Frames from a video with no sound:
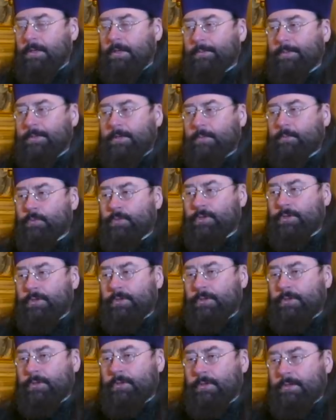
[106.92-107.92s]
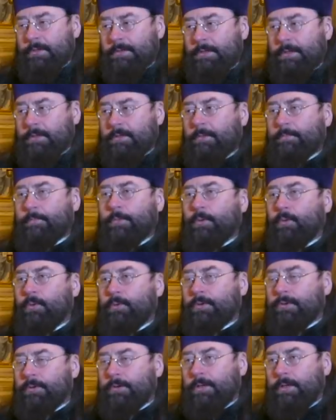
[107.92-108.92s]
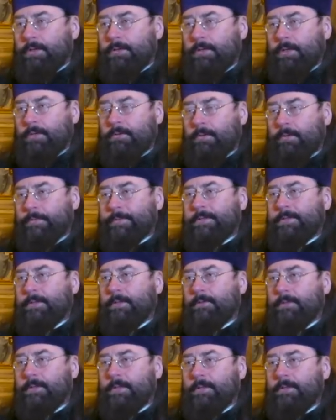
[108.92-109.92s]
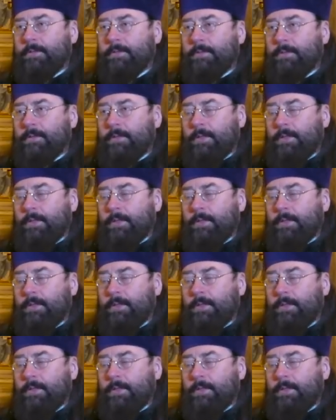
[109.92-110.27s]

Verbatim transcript: Потому что леса наполнены останками солдат,